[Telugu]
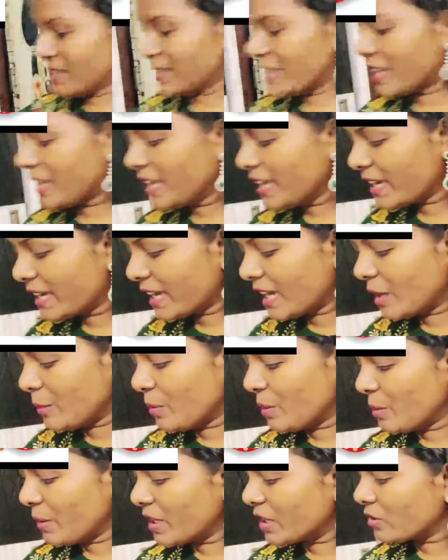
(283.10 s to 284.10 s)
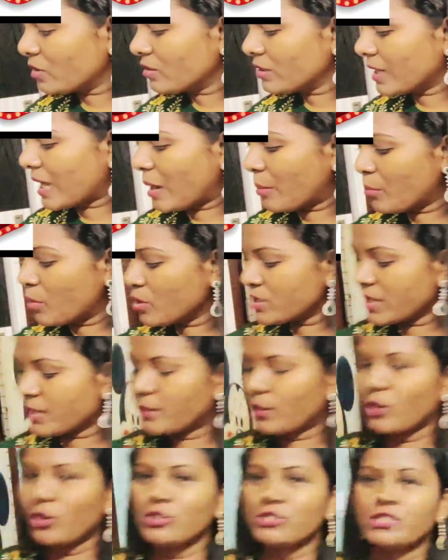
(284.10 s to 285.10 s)
ఈ త్రీ కలిపి మనకు కాంబో
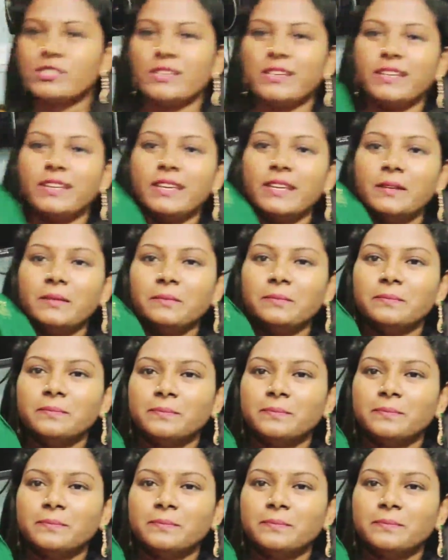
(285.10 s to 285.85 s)
సెట్లో వచ్చాయి